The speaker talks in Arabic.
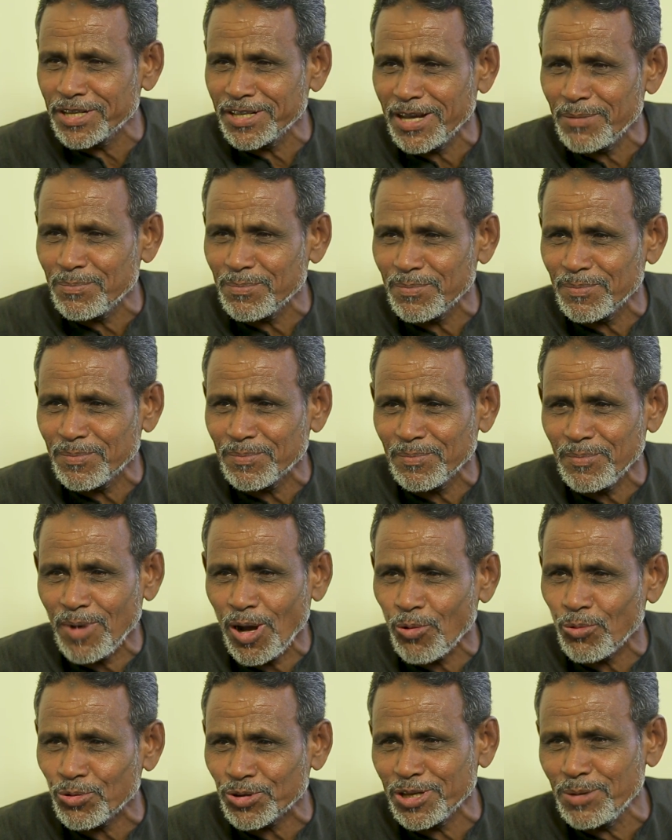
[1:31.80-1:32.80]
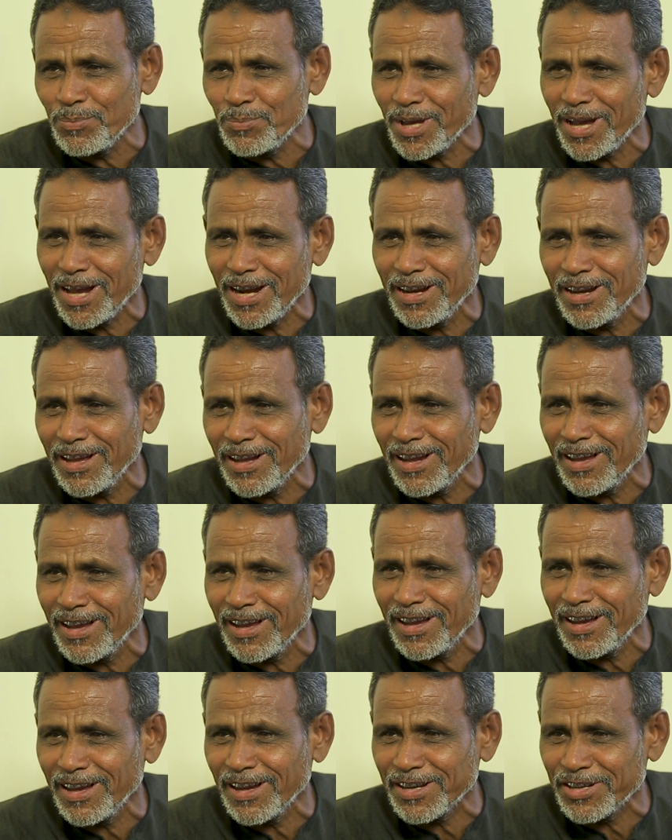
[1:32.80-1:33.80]
كده محوطين بها
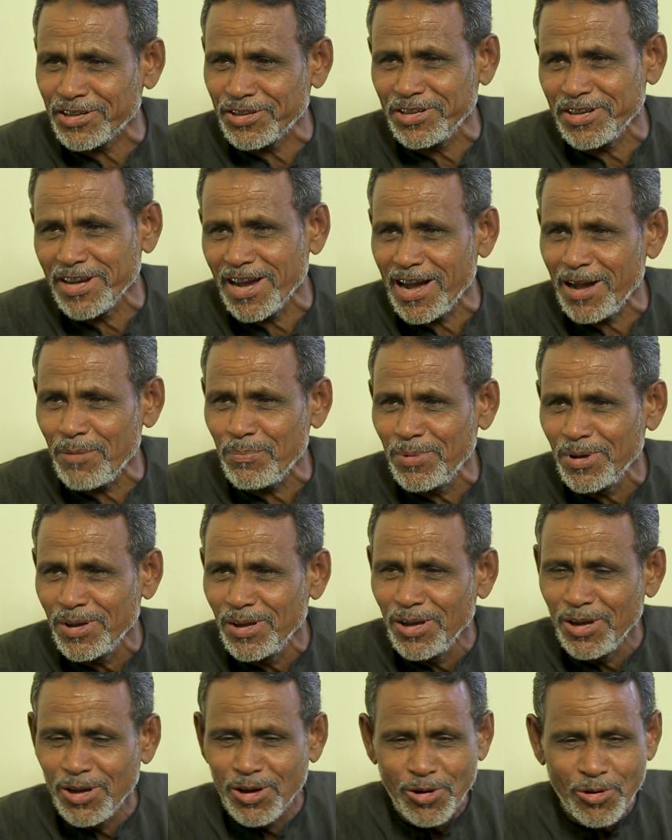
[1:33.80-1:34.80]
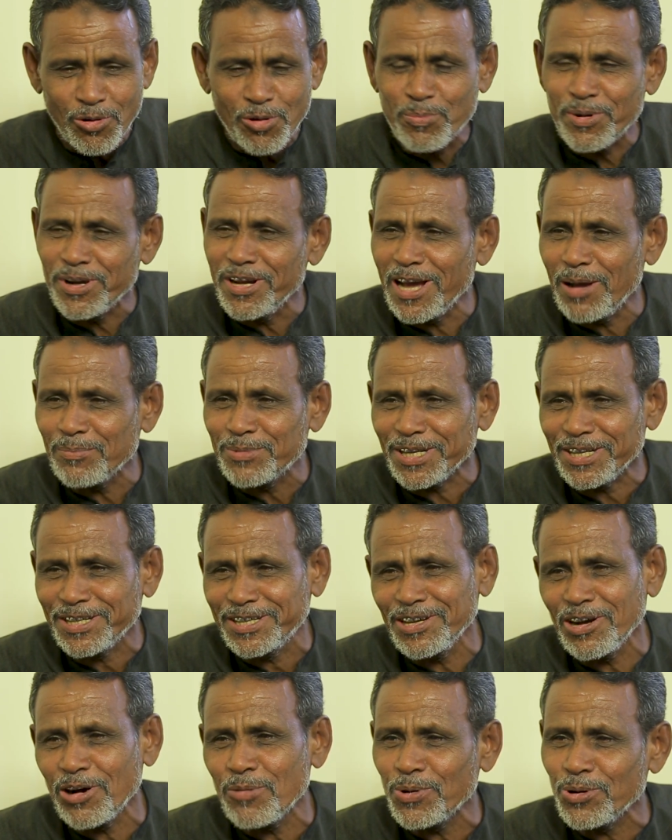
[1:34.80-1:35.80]
الجناب وبننام
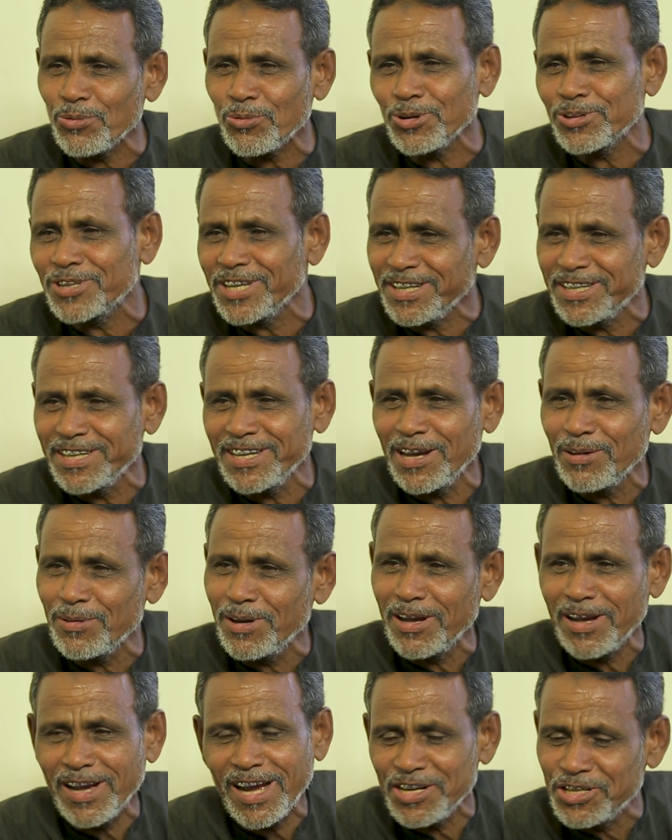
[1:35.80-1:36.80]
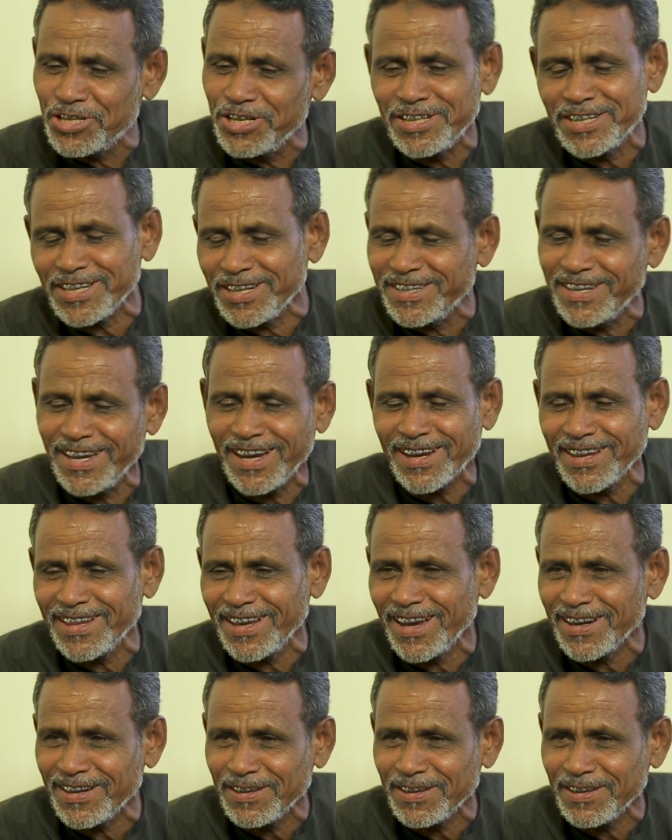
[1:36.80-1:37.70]
تحتيها وبنقعد تحتيها عايشين تحتيها كده